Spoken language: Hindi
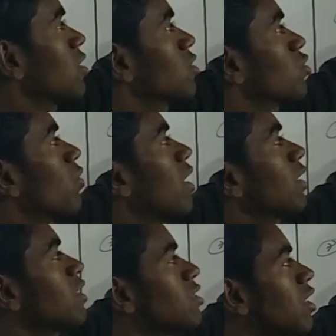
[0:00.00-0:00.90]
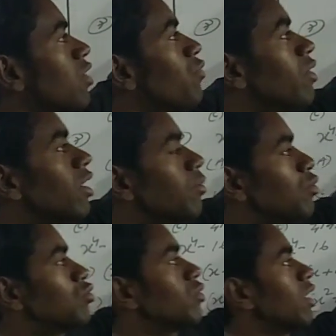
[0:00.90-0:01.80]
एक्स स्क्वायर के सही विकल्प
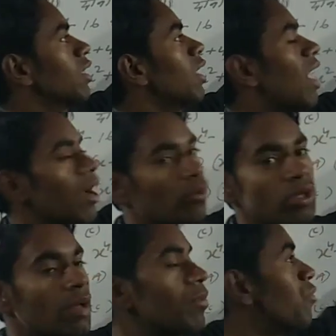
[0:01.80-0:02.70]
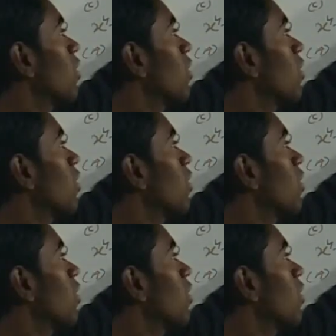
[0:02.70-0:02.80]
चुने आपको यहाँ पे